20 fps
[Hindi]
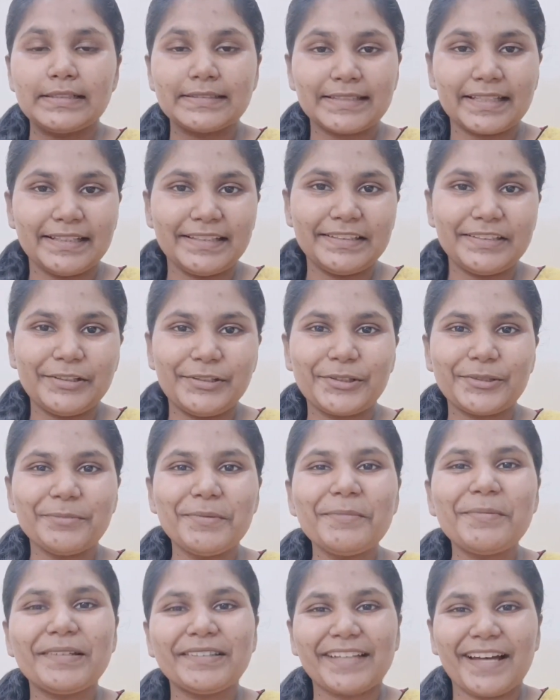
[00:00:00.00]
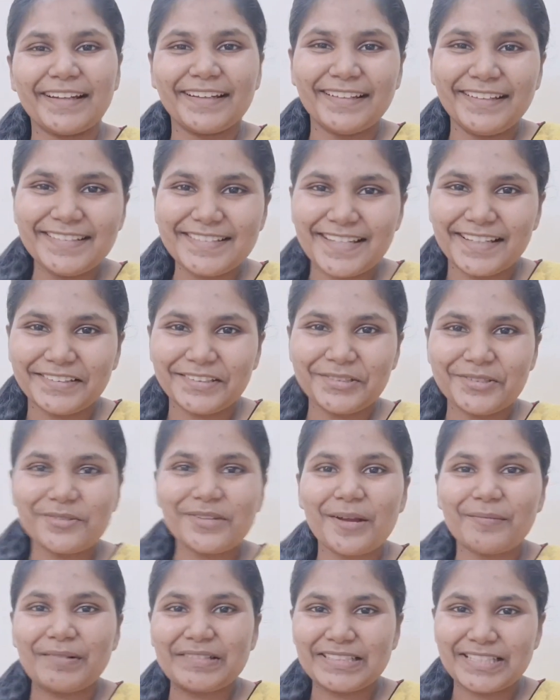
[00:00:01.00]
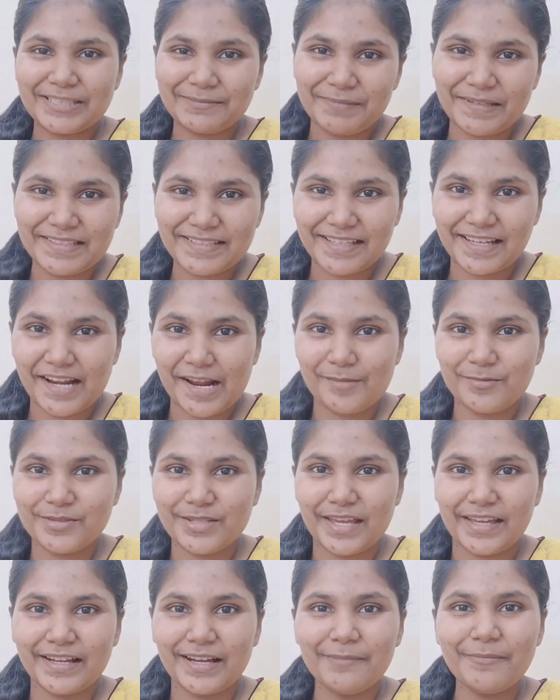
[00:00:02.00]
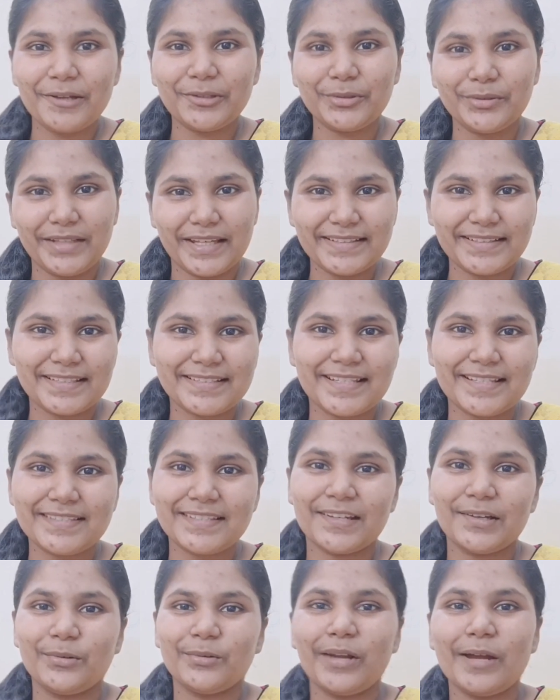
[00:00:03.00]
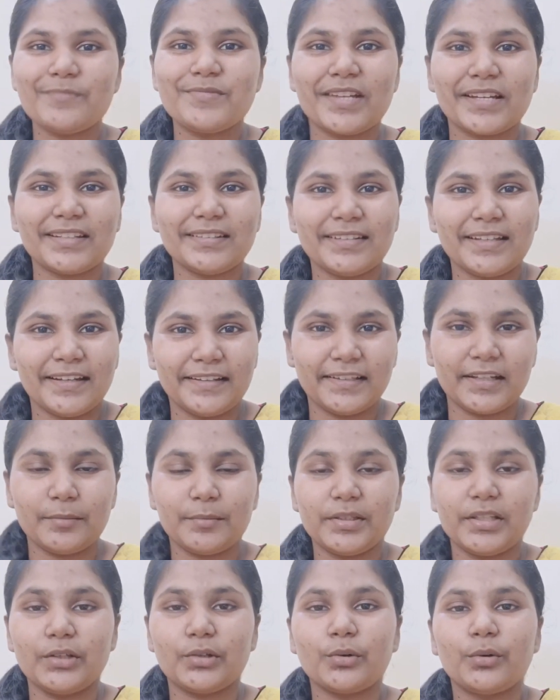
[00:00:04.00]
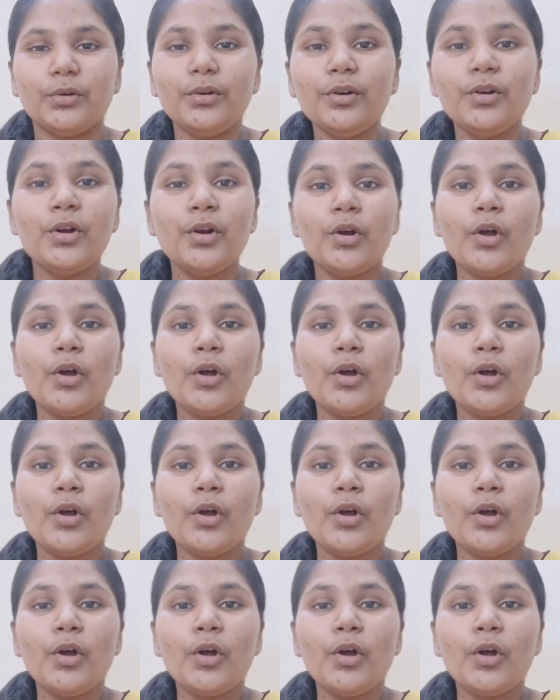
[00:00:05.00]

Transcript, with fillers: सनी देओल को मैं बताना नहीं चाहती क्योंकि आपका सस्पेंस ख़राब हो जाएगा मैं तो यही सजेस्ट करूँगी आप जाके थिएटर में देखो